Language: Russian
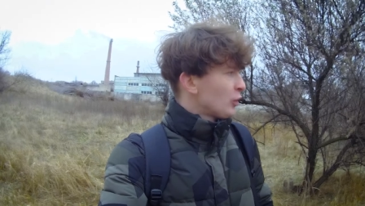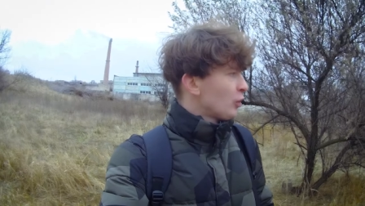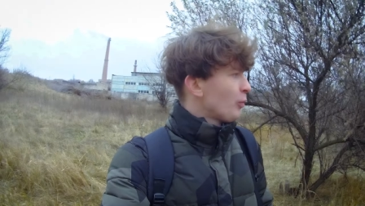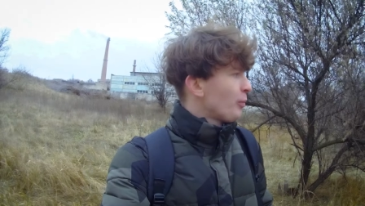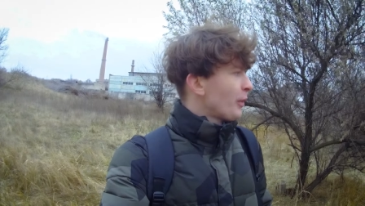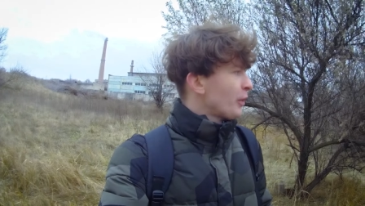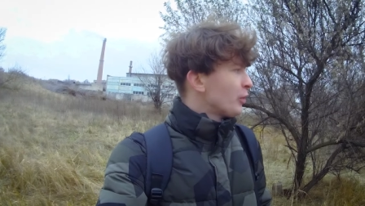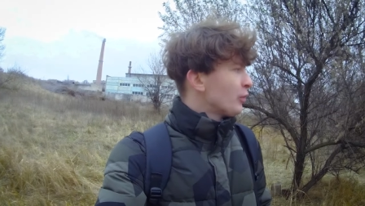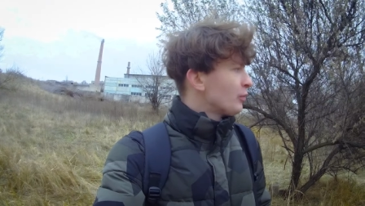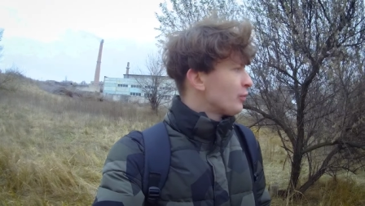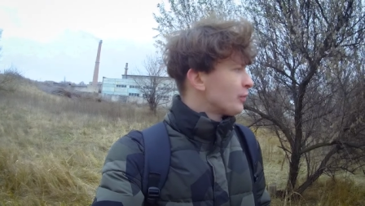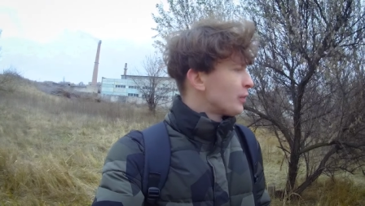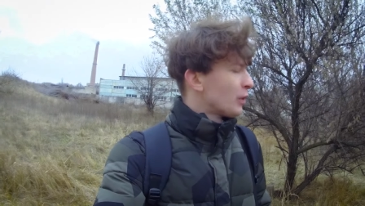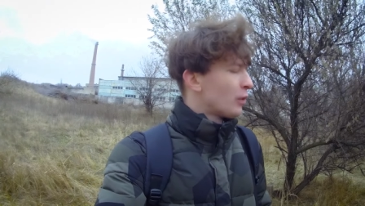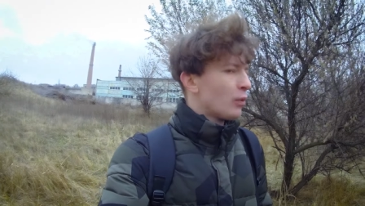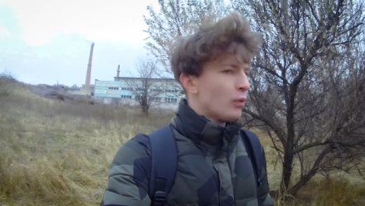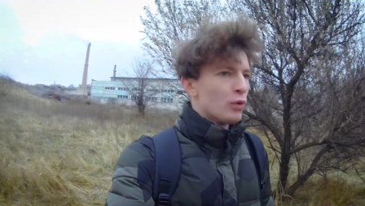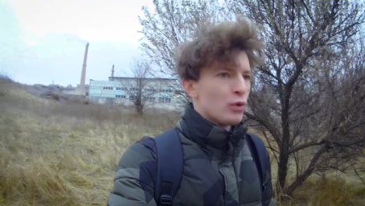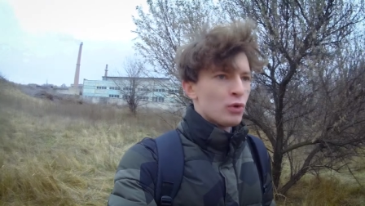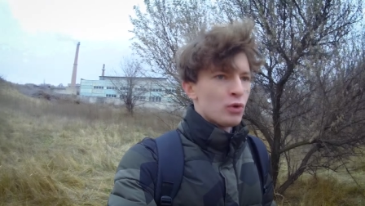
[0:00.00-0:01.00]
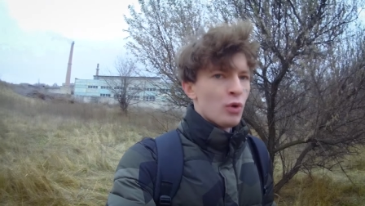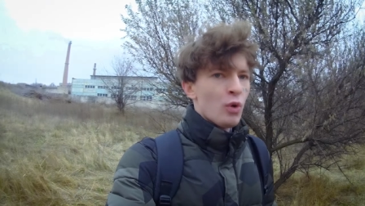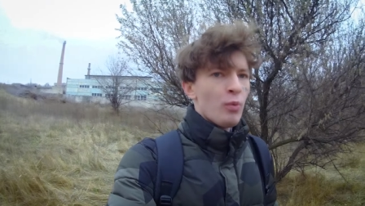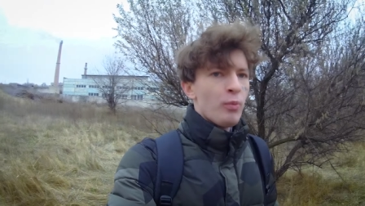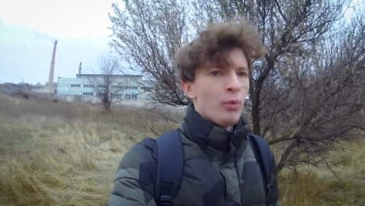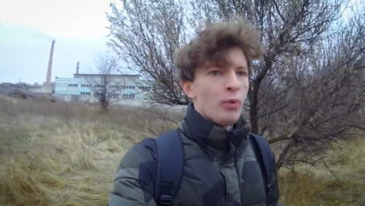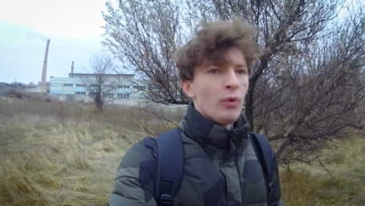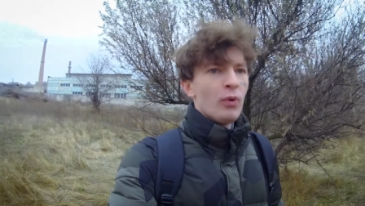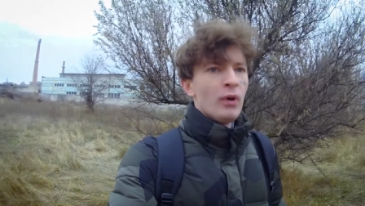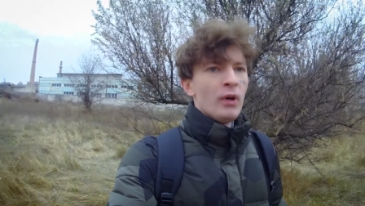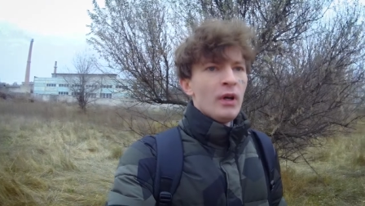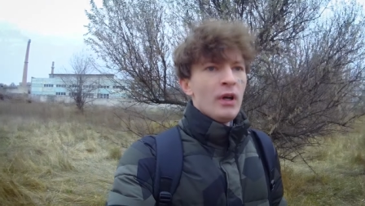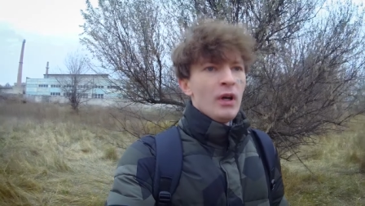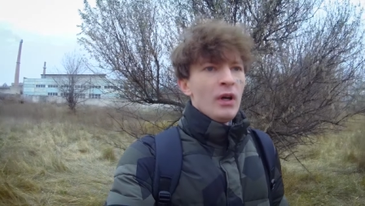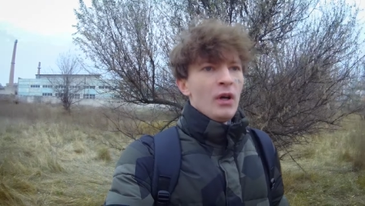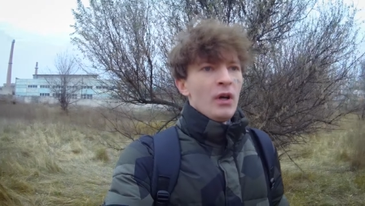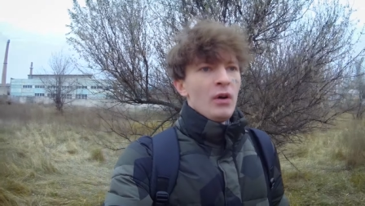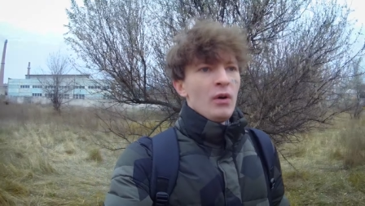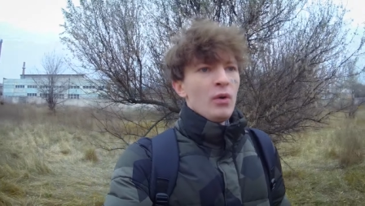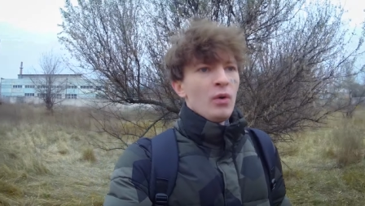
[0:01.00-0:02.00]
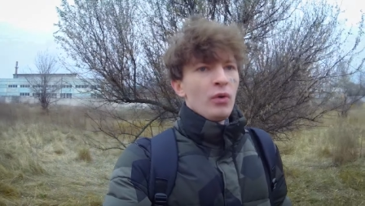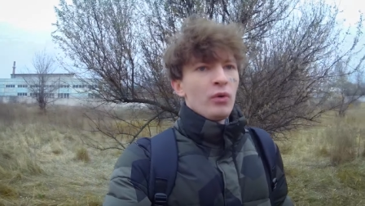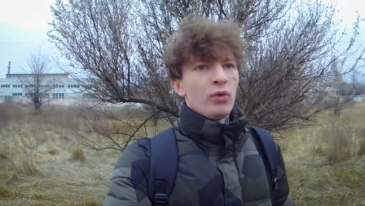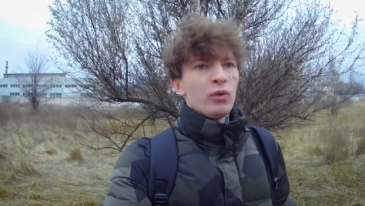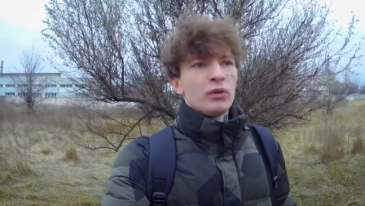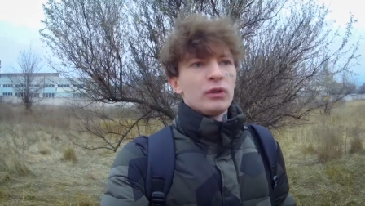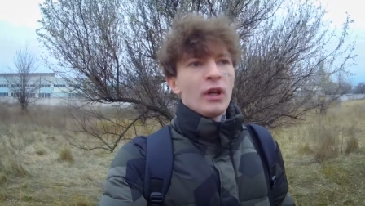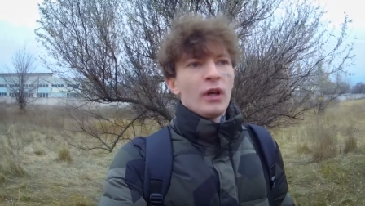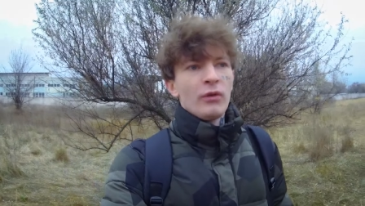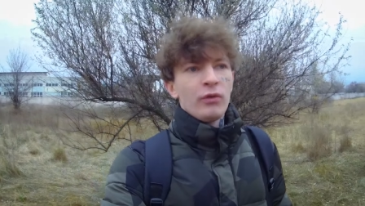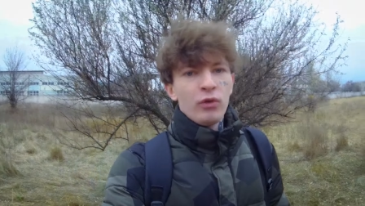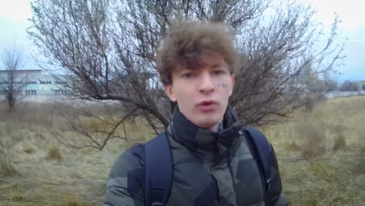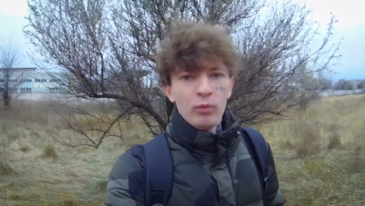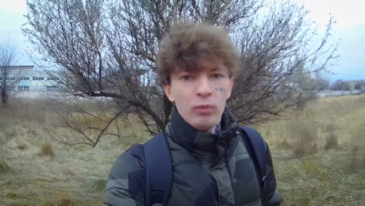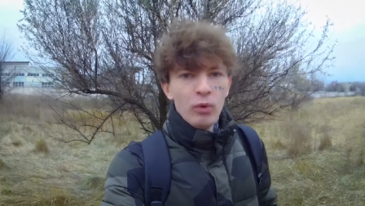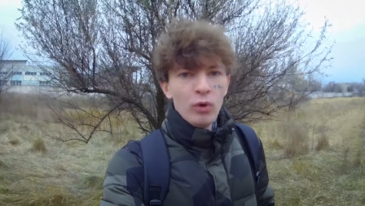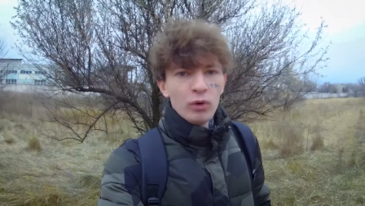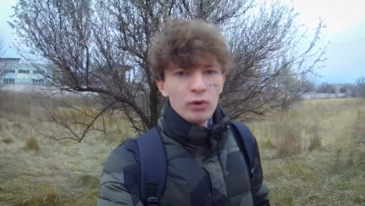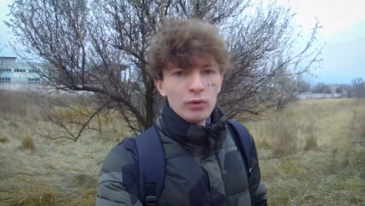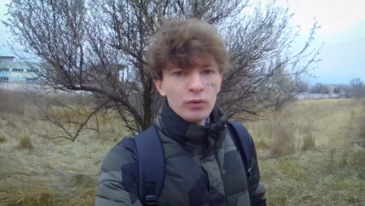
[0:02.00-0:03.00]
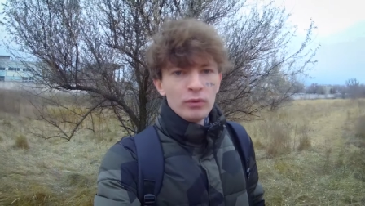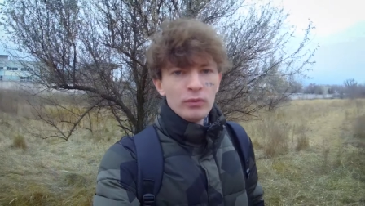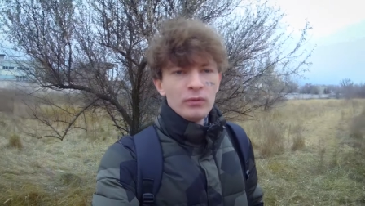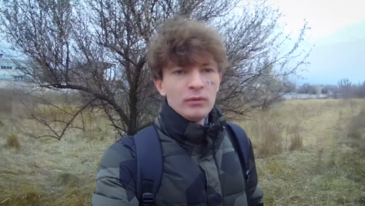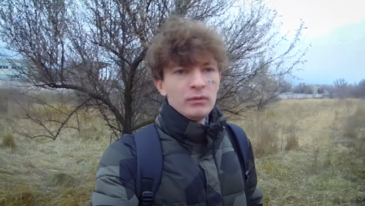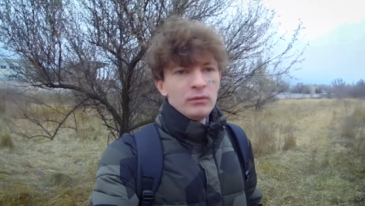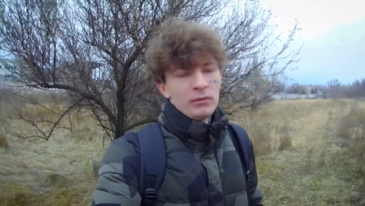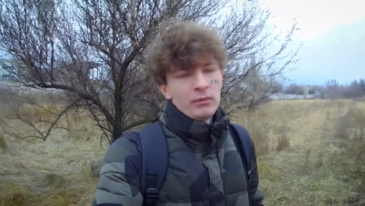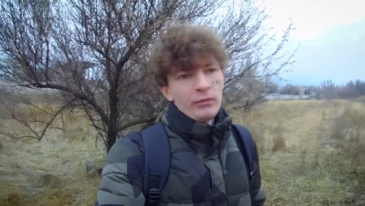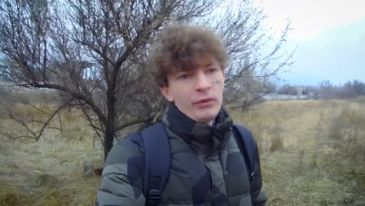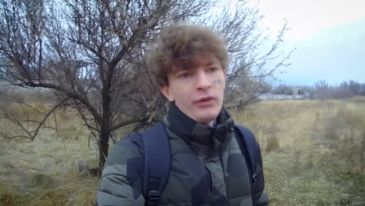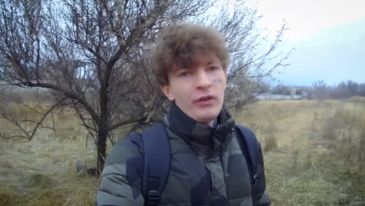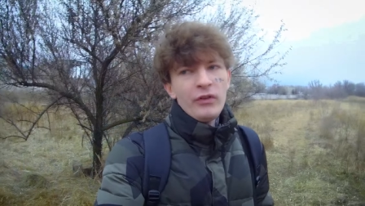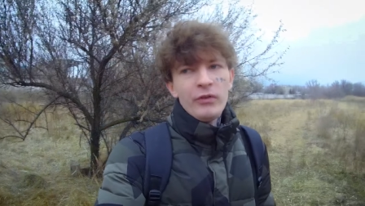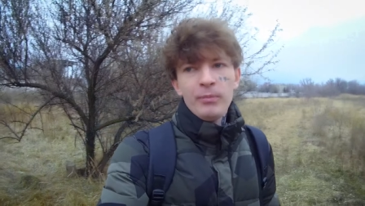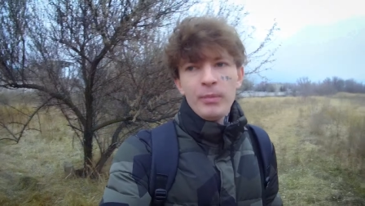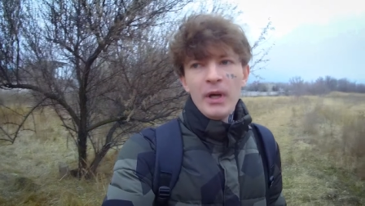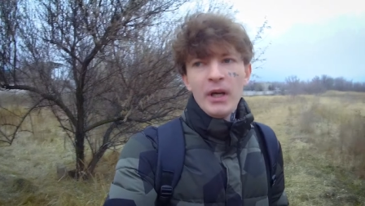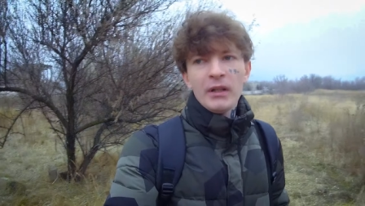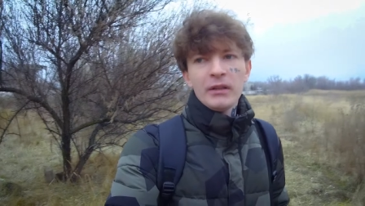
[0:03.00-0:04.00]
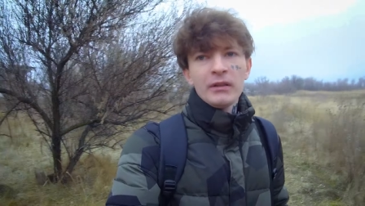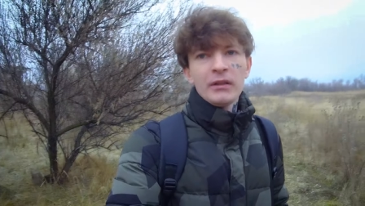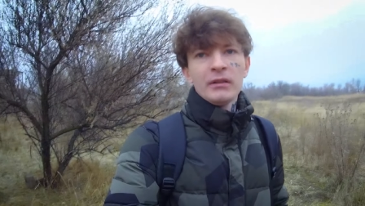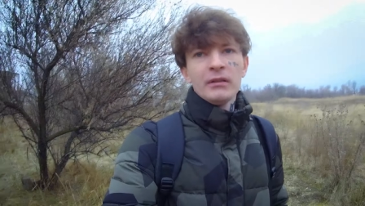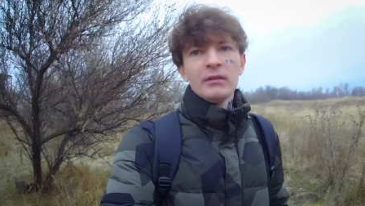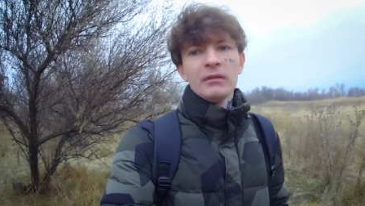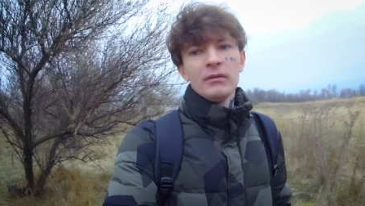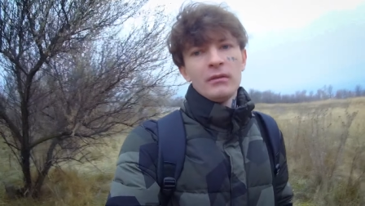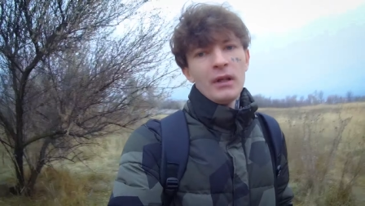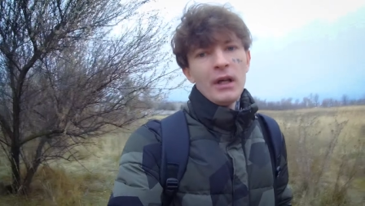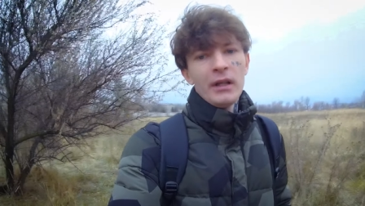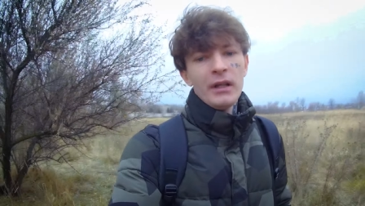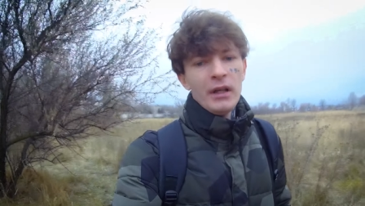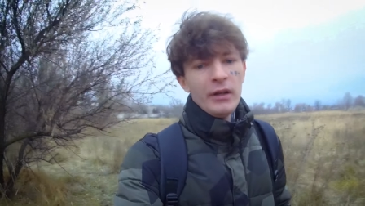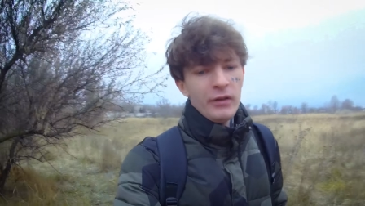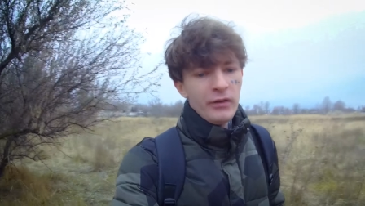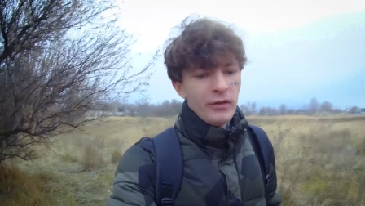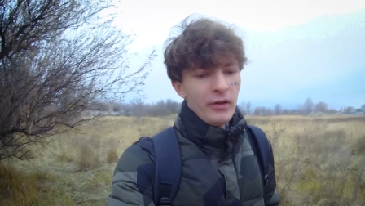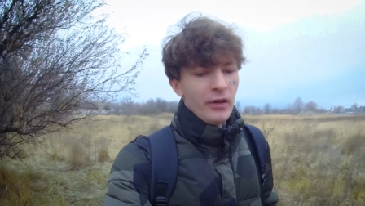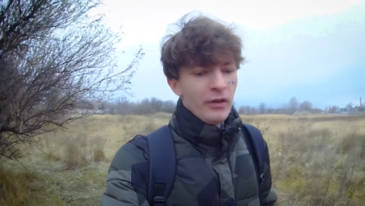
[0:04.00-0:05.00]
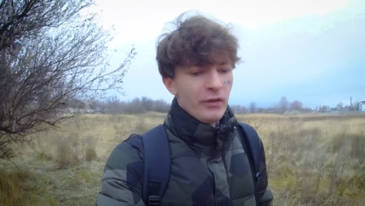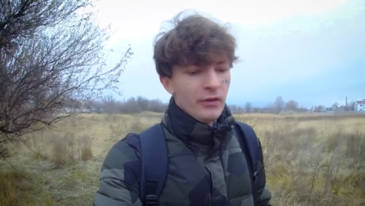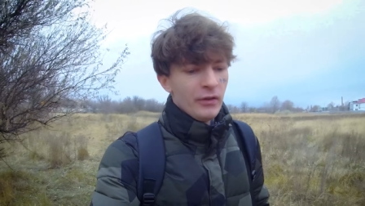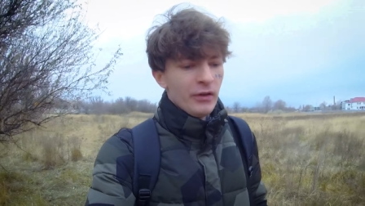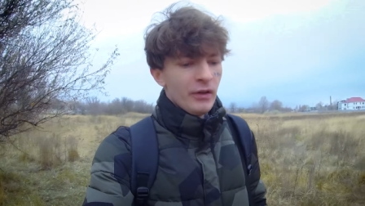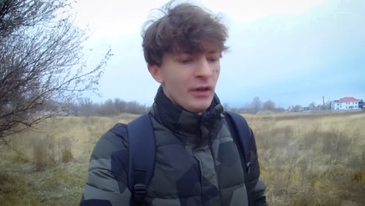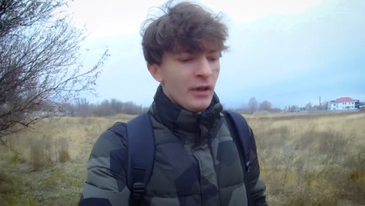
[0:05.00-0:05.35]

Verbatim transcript: Кто пойдет в такую жопу с утра в субботу? Все спят, а я здесь.